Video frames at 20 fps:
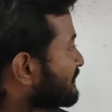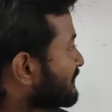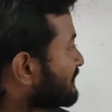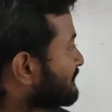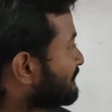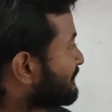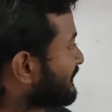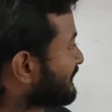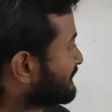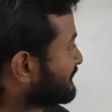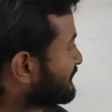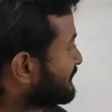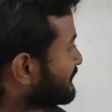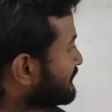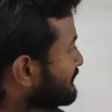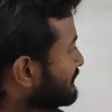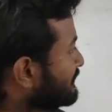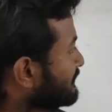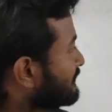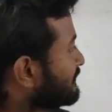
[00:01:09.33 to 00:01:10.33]
মানে প্রাচীন
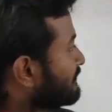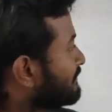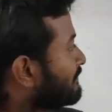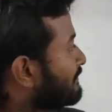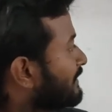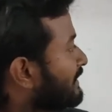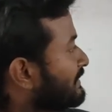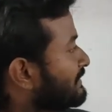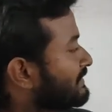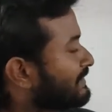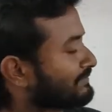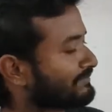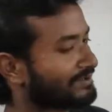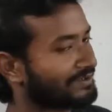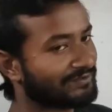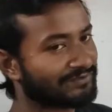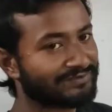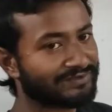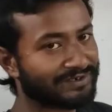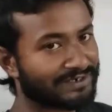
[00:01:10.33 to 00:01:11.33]
মেরিনার মানে
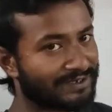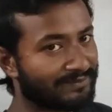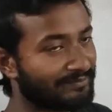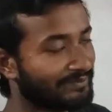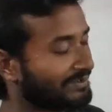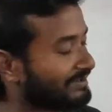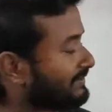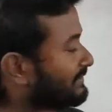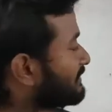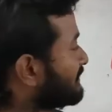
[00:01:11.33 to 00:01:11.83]
হচ্ছে নাবিক